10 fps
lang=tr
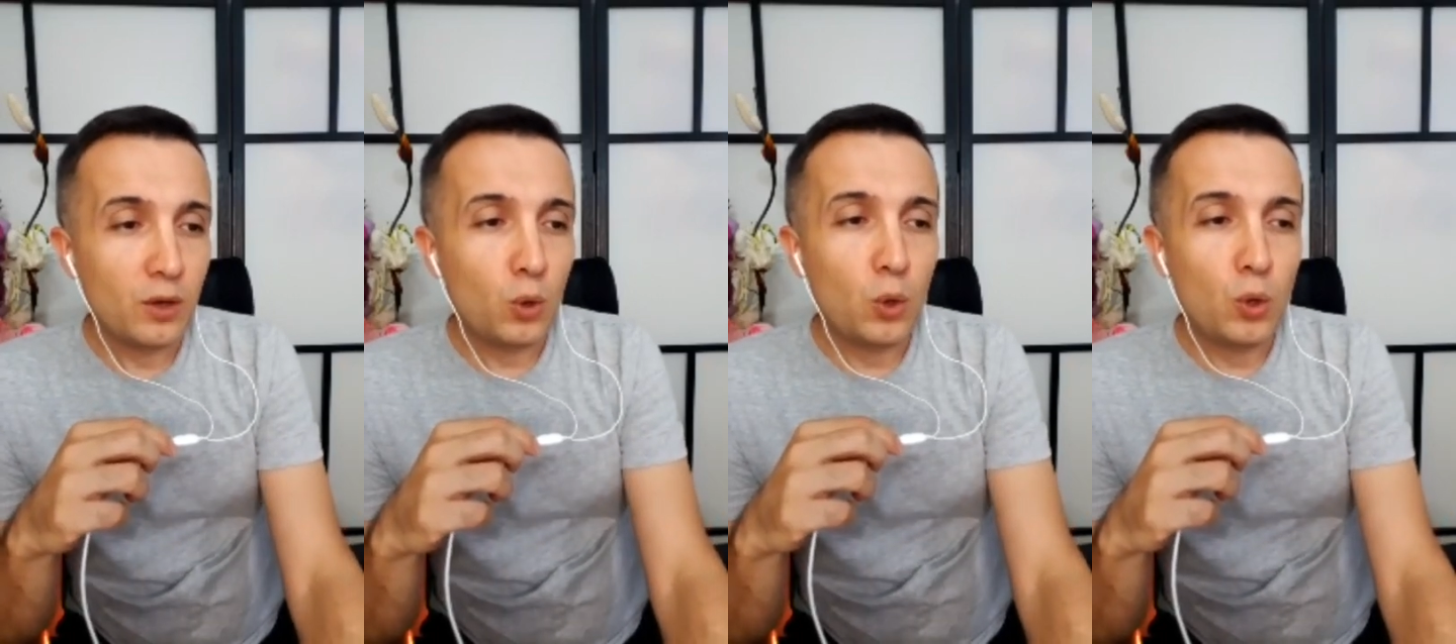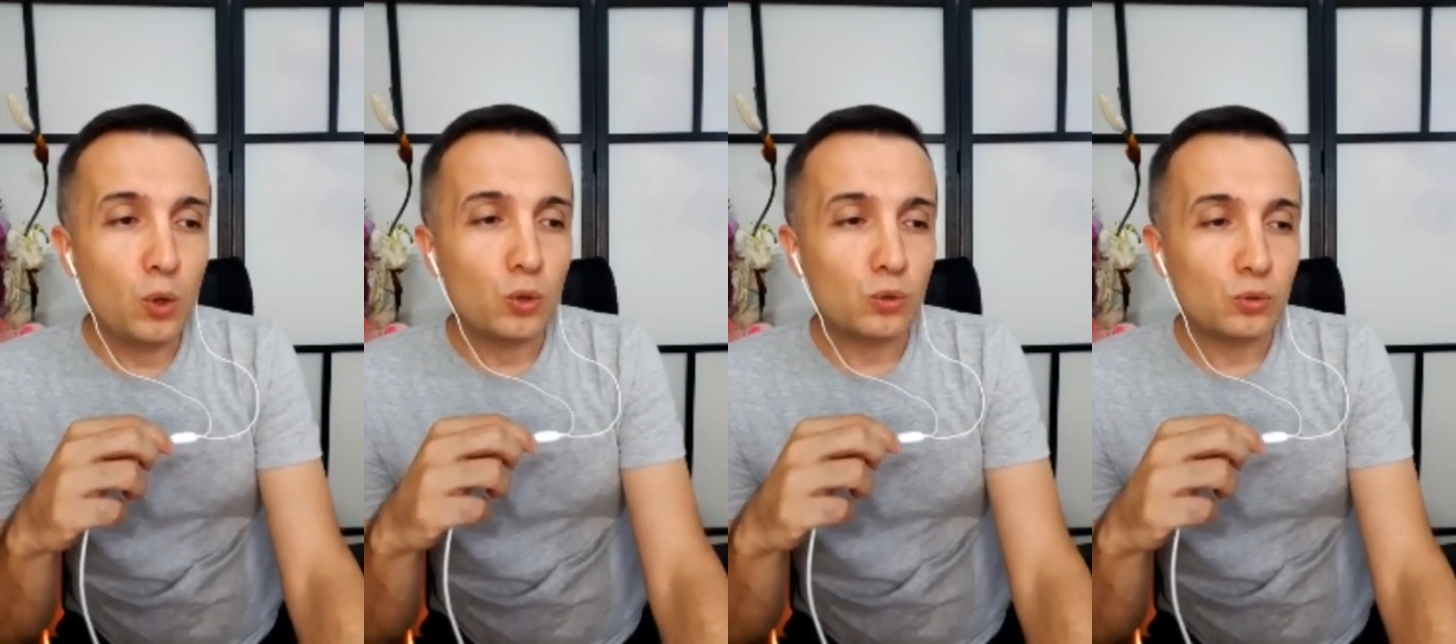
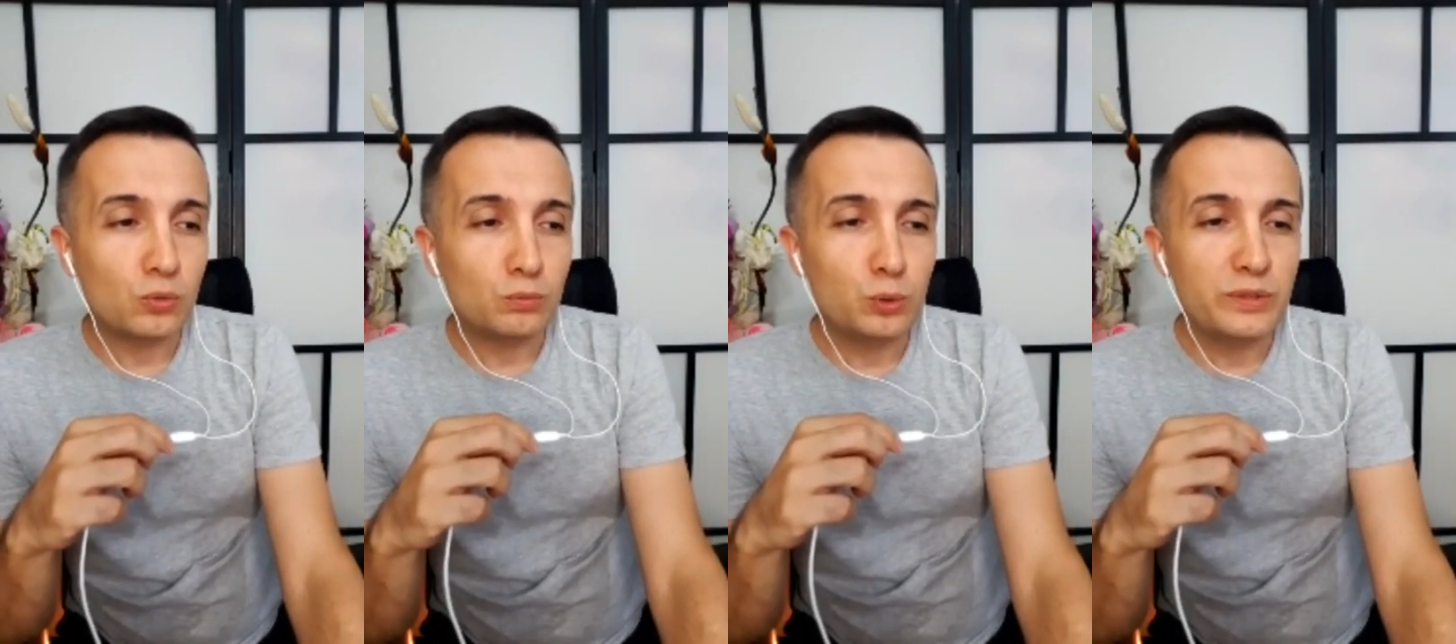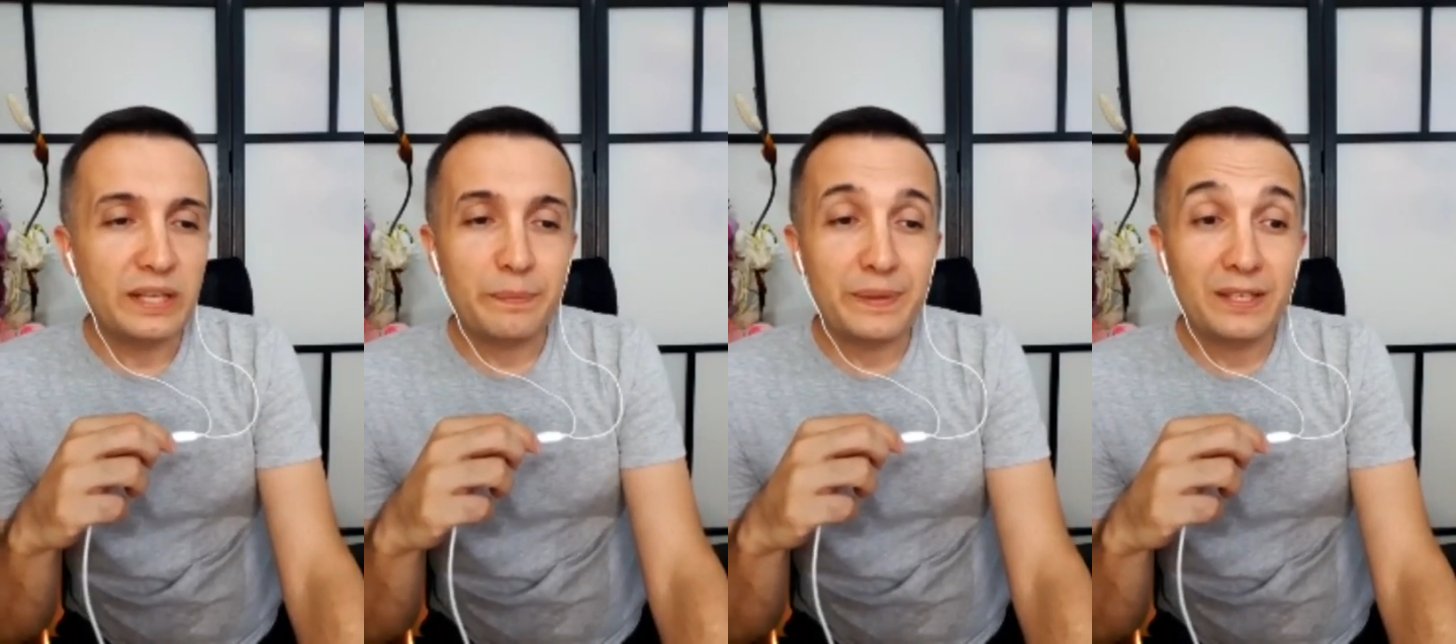O bu
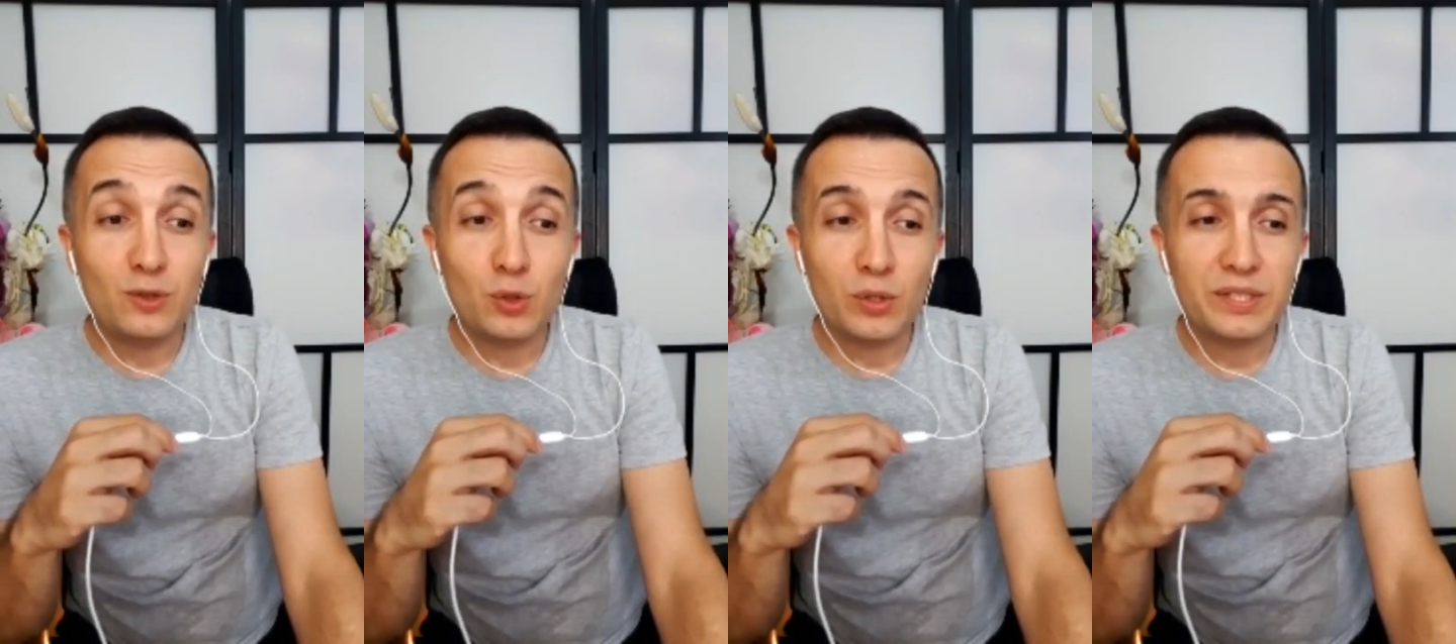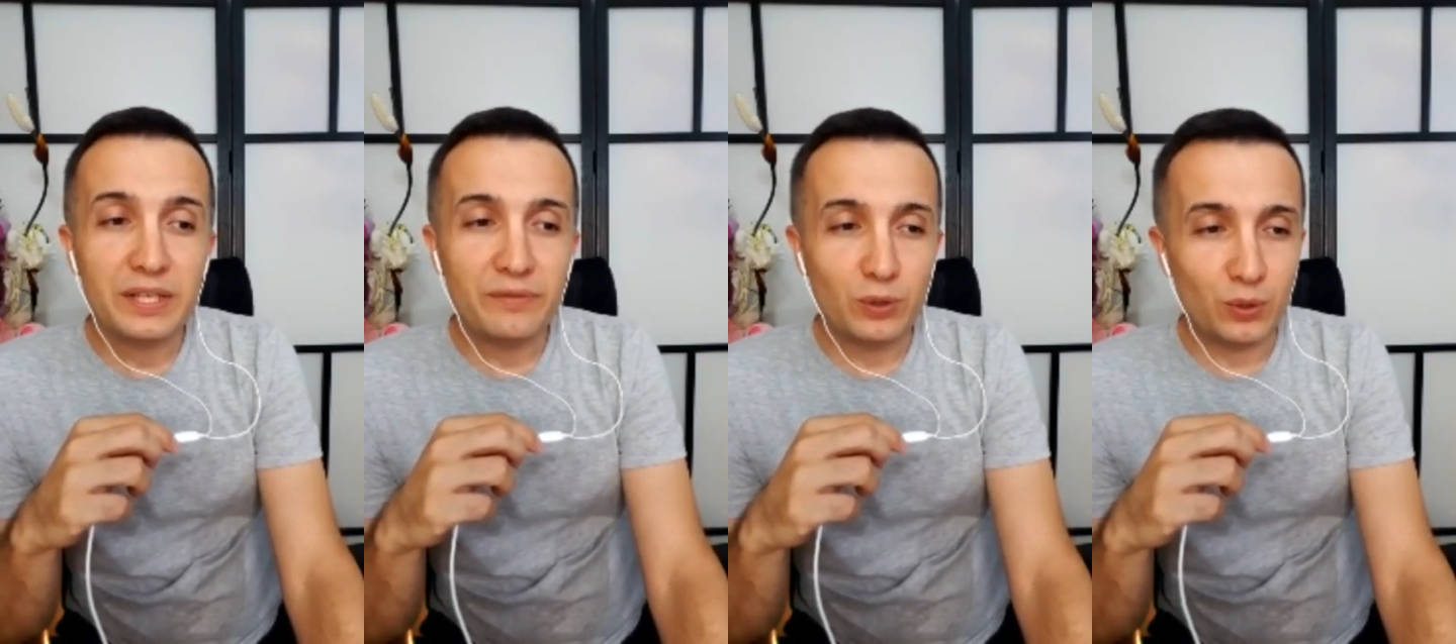tepeyi çok
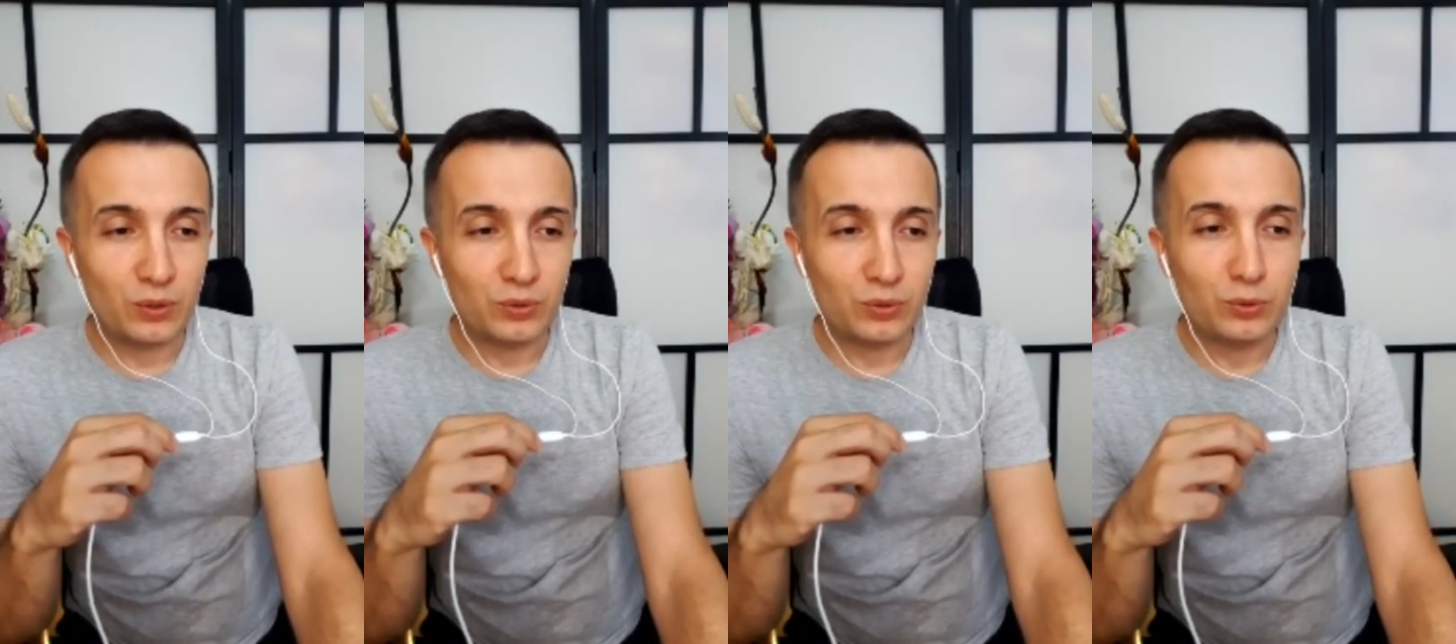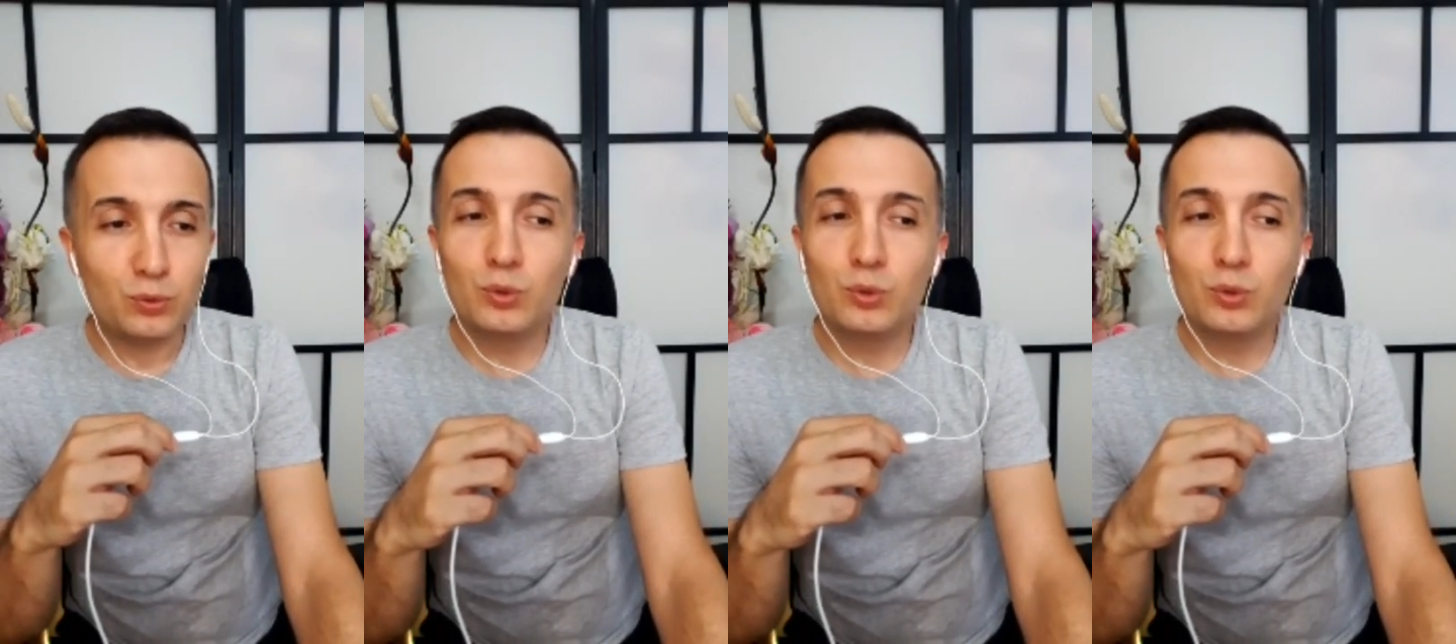seviyordu,